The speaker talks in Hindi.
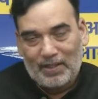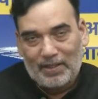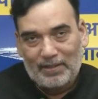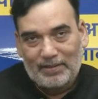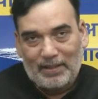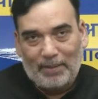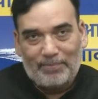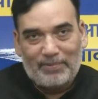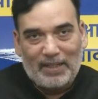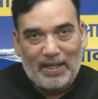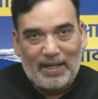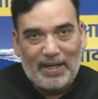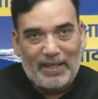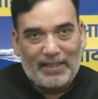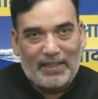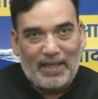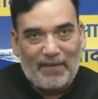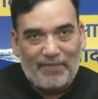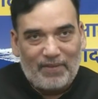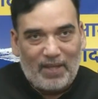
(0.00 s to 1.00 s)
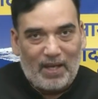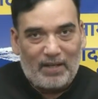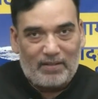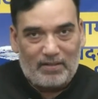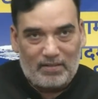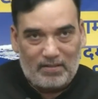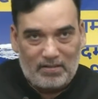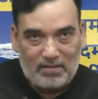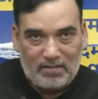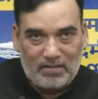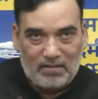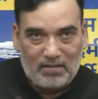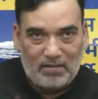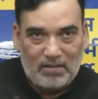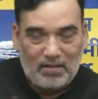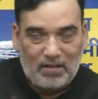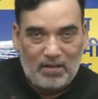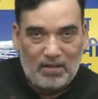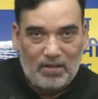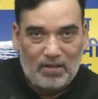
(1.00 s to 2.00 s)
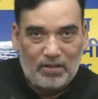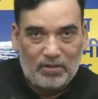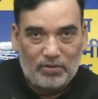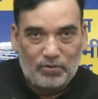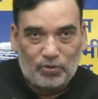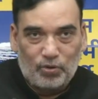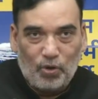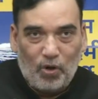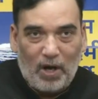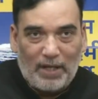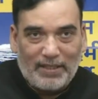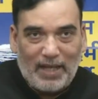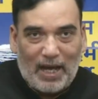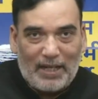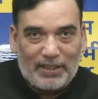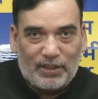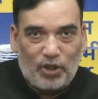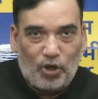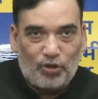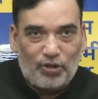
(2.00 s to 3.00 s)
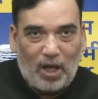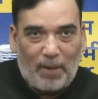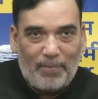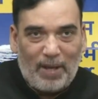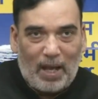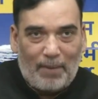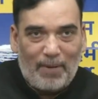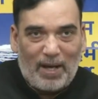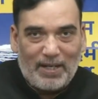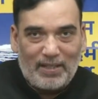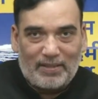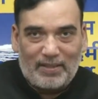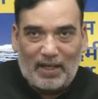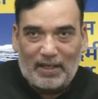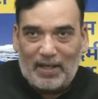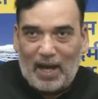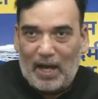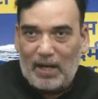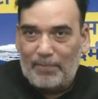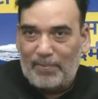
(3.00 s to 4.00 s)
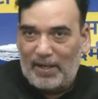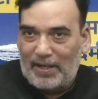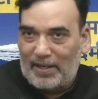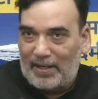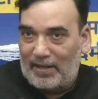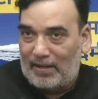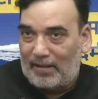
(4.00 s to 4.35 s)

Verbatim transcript: जब दिल्ली के अंदर 2014 में हमारी सरकार बनी